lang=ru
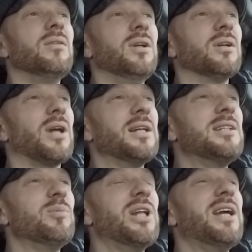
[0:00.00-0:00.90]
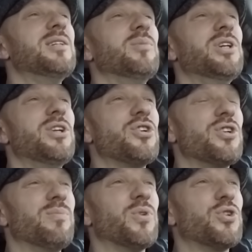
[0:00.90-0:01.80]
Нет, а если мы доедем и не
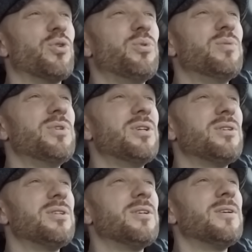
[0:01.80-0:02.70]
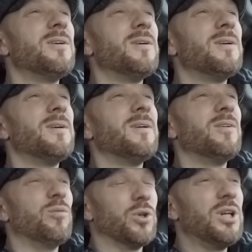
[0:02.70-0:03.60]
решим, то что будем делать?
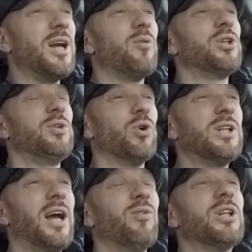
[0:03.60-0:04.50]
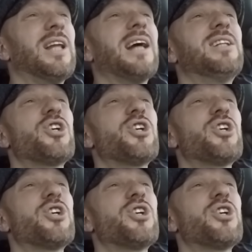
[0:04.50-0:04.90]
Вот, мы я, вот, вот, случае... вот так решим.